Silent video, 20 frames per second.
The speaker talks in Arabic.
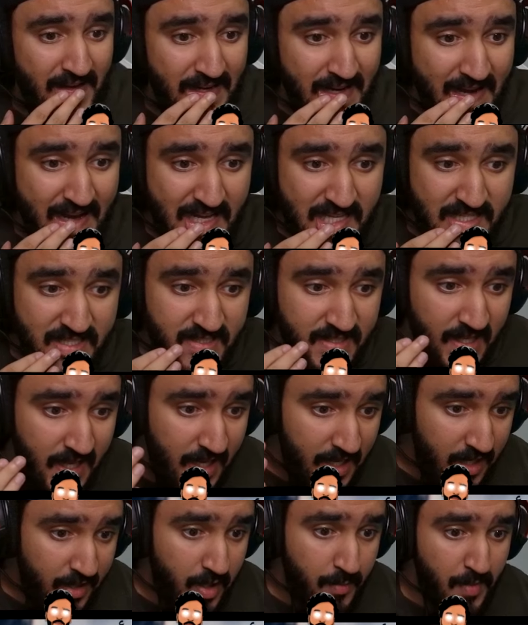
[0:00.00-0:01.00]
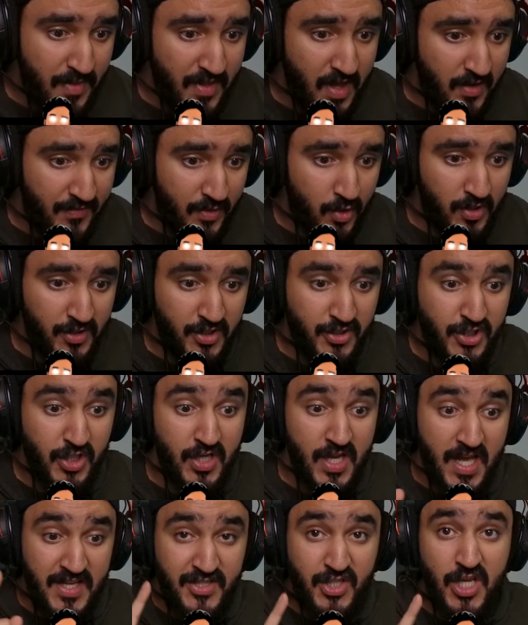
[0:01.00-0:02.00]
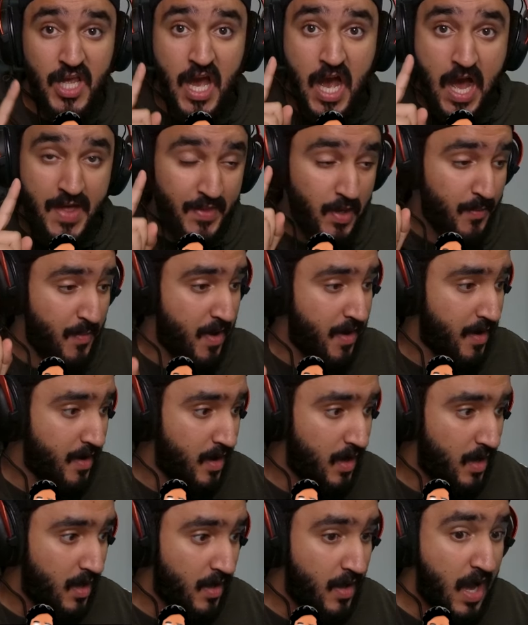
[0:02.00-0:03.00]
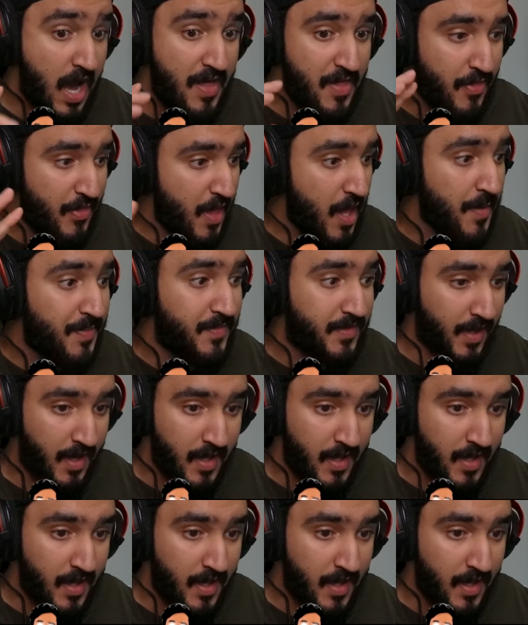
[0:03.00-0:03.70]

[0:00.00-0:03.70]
اعلان زين لرمضان 2021 لاجلي هذه المره هذا ضارب